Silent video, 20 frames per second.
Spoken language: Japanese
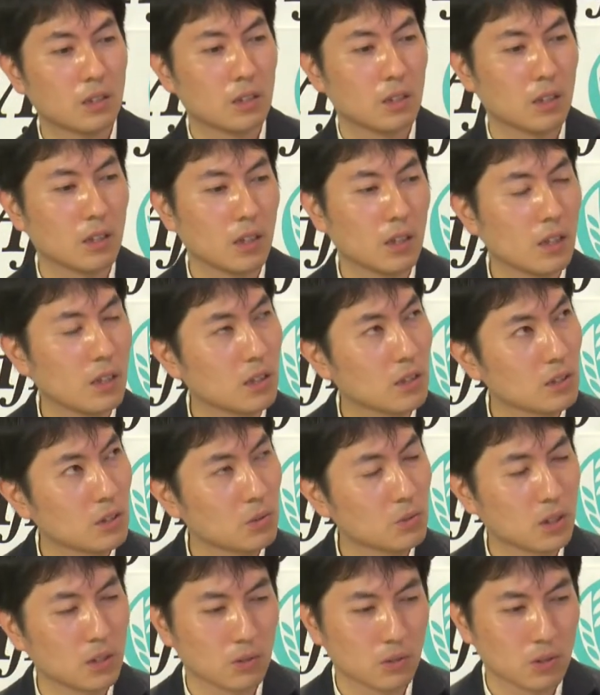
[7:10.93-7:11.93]
えー、
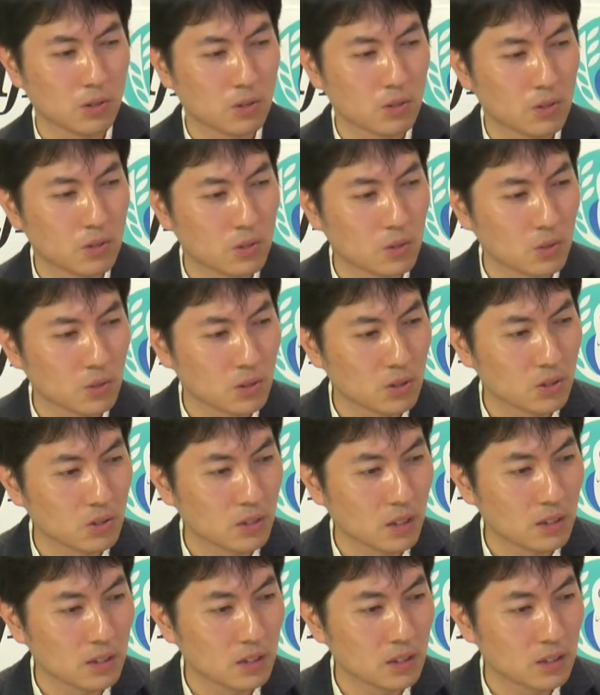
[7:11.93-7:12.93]
去年の出生数
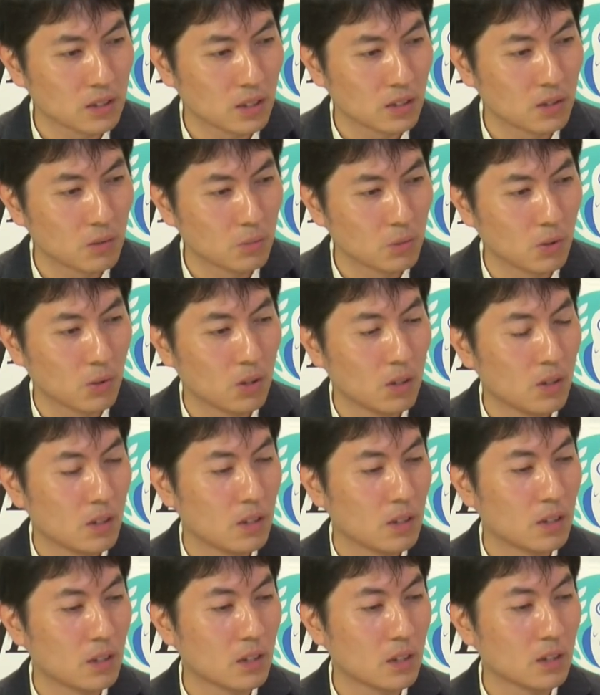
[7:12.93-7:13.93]
なんですけれども、
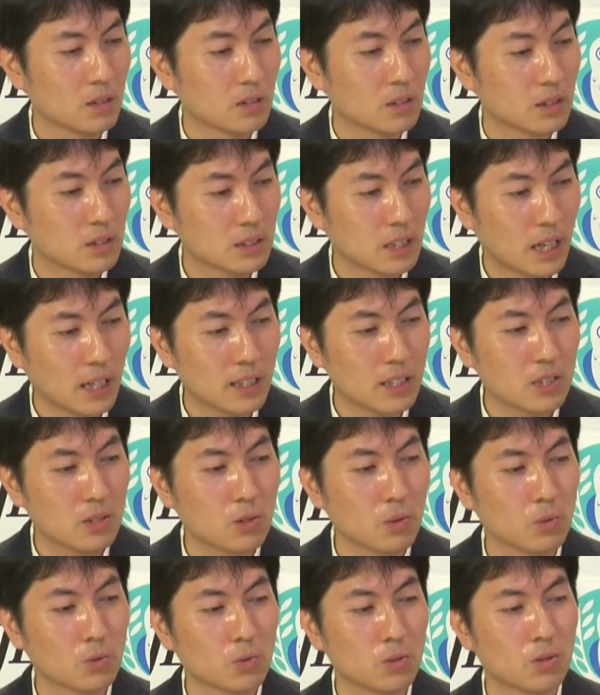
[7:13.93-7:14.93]
えー、最
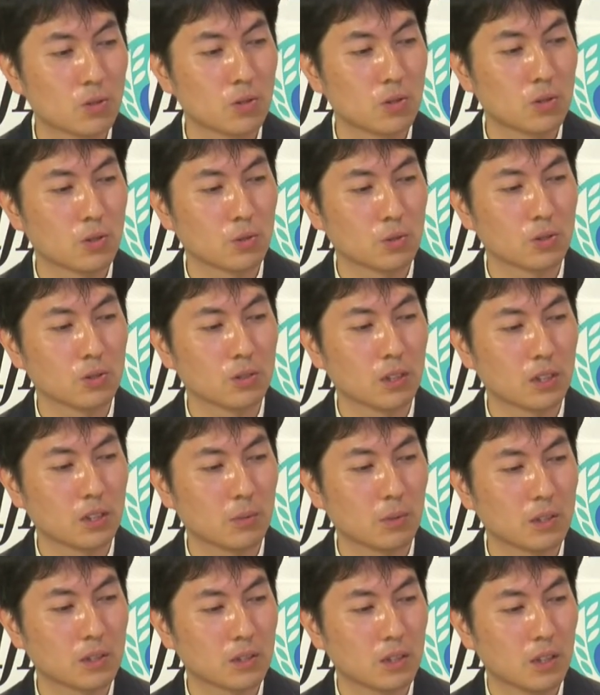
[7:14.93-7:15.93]
小の出生数になって
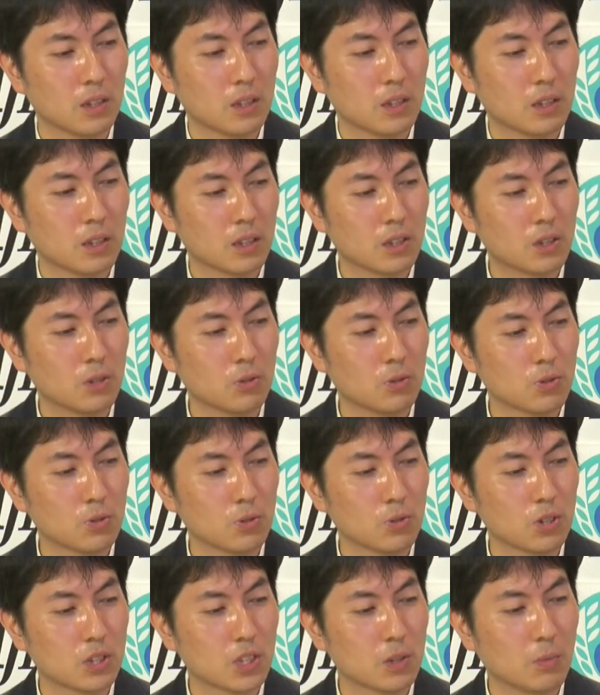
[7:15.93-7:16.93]
ます、えー、
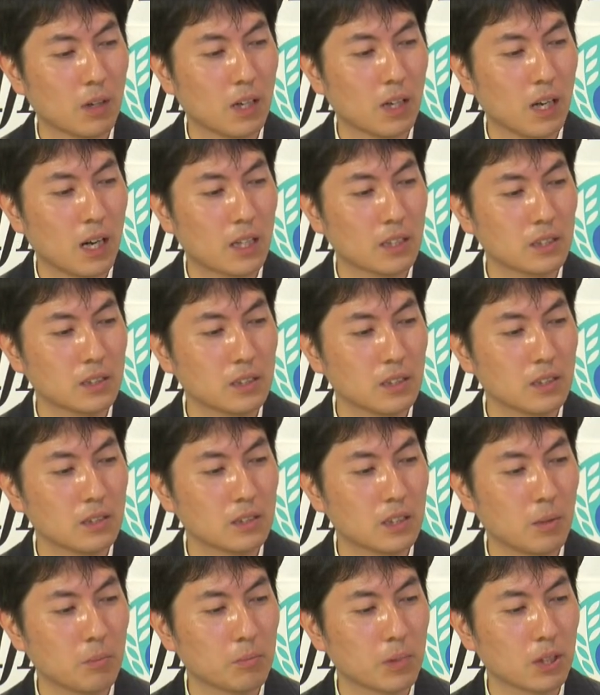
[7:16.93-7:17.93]
91万
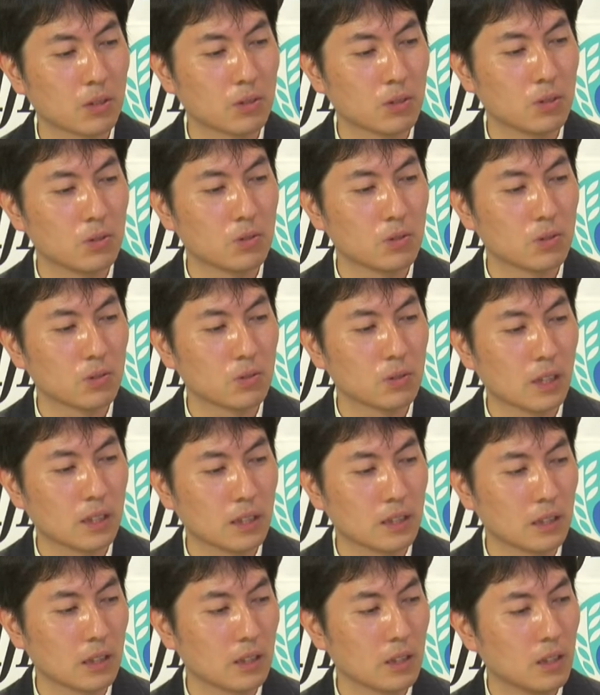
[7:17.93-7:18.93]

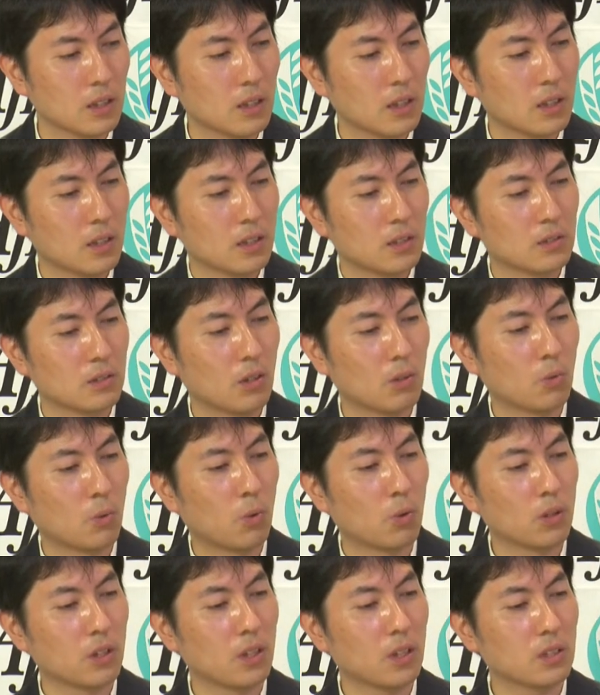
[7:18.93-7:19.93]
8397人だから
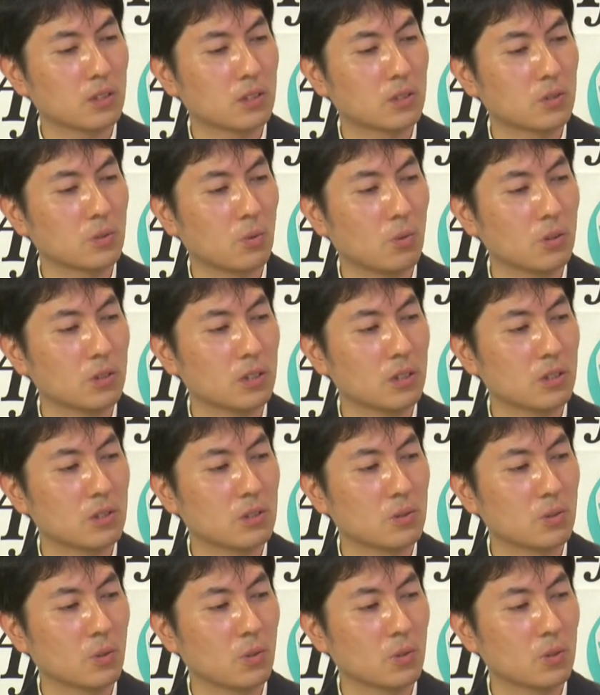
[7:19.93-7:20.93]
これすごいで
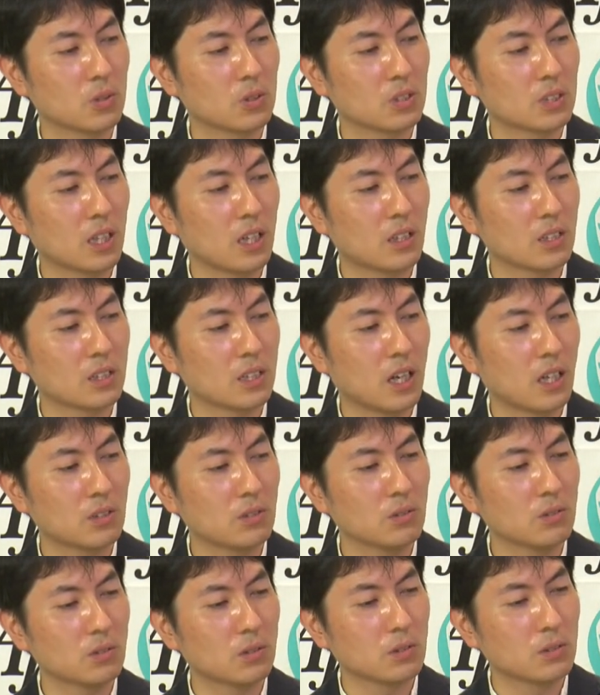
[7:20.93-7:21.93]
すよ差が
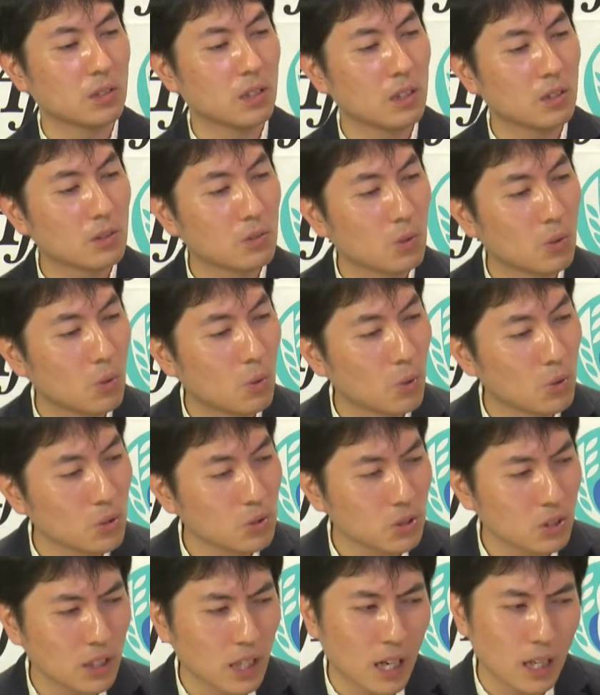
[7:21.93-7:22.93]
100で、えっと、およ
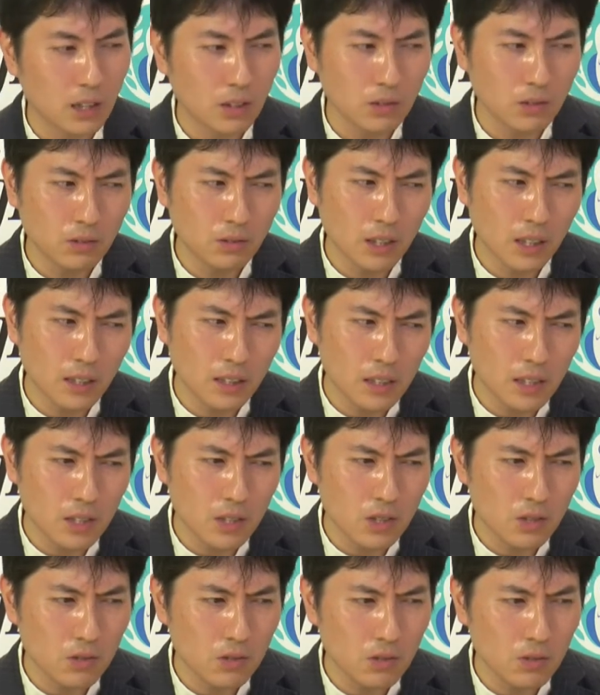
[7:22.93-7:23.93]
そ
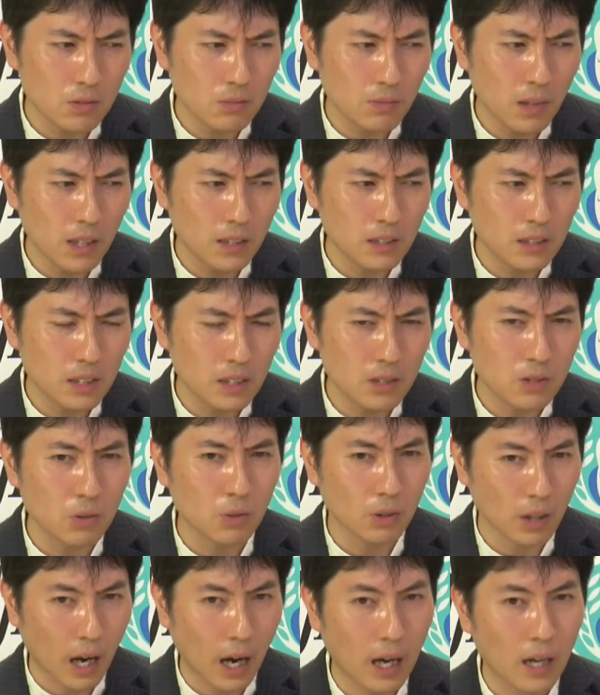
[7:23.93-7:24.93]
170万人以
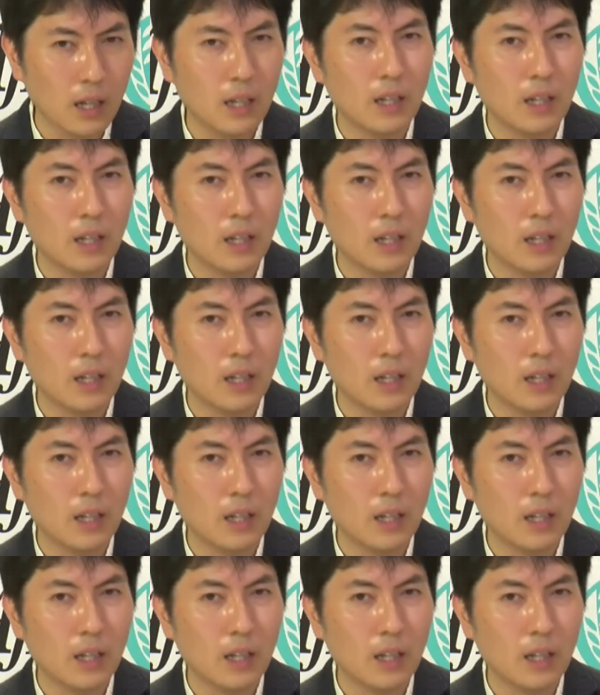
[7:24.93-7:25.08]
上か、